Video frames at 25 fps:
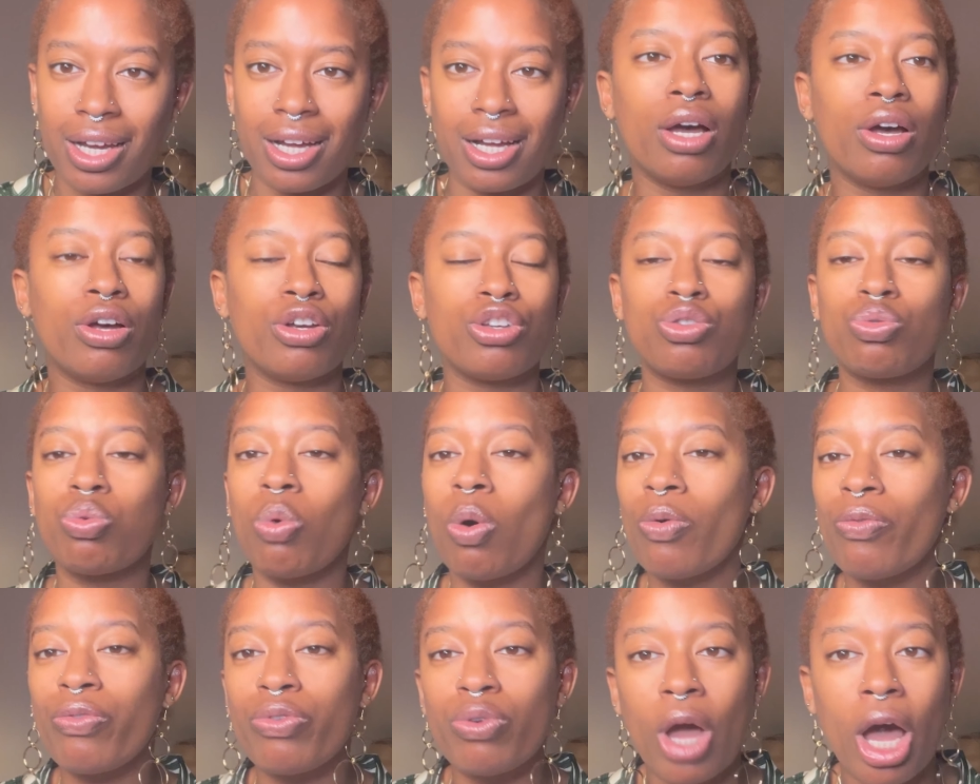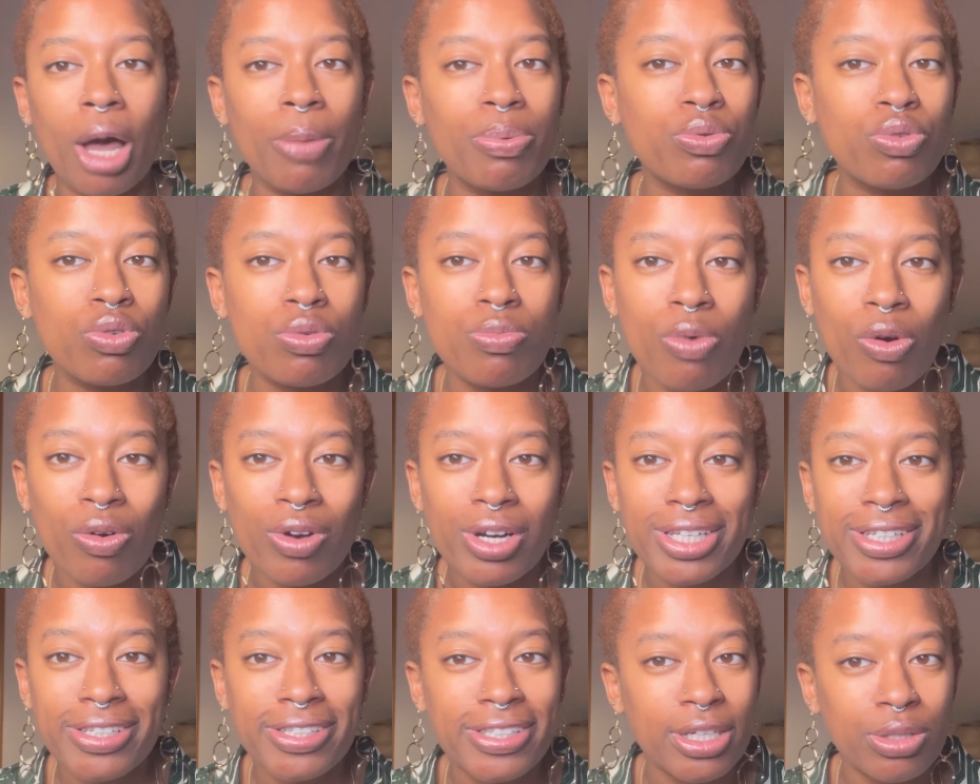Euh, soit on veut absolument
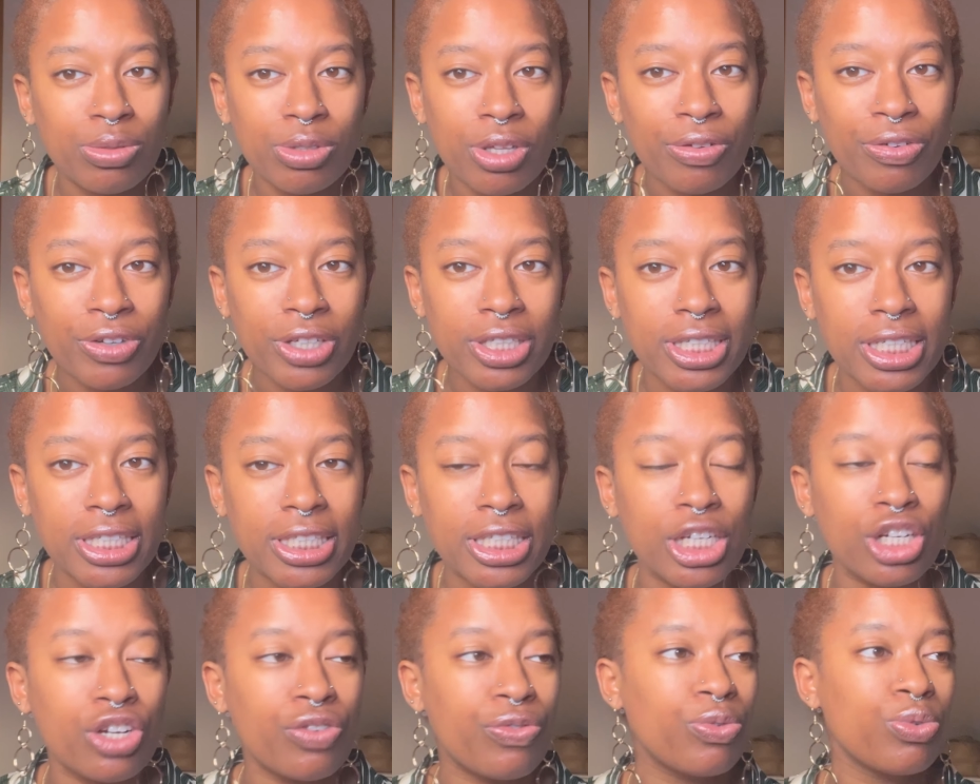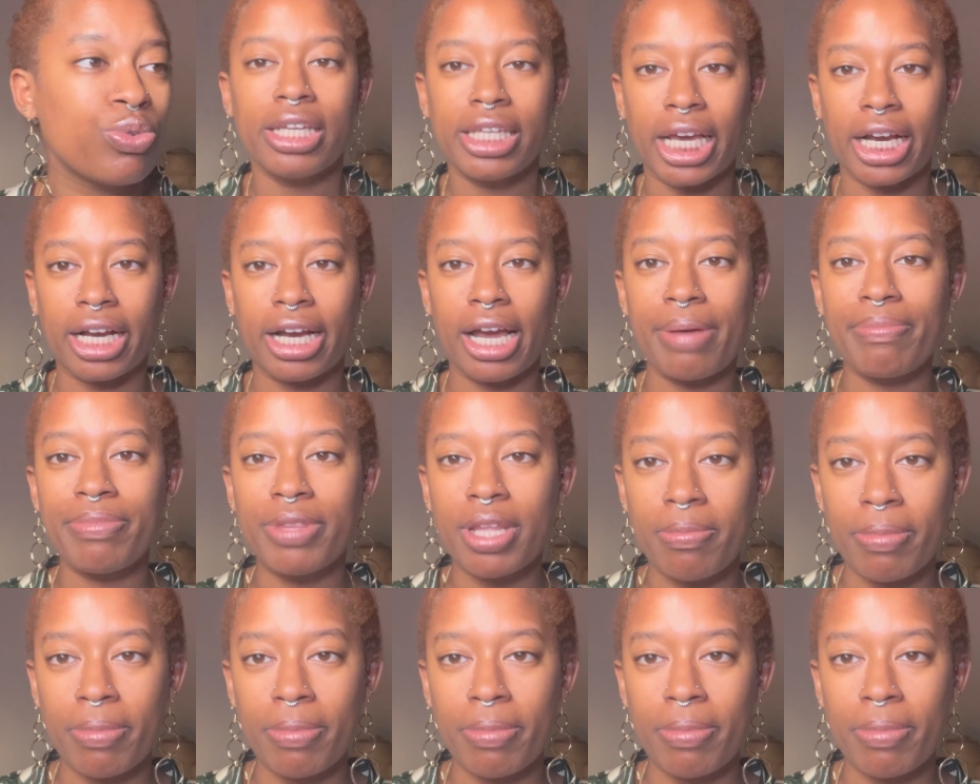lisser ou défriser ses cheveux. Il y a quand même des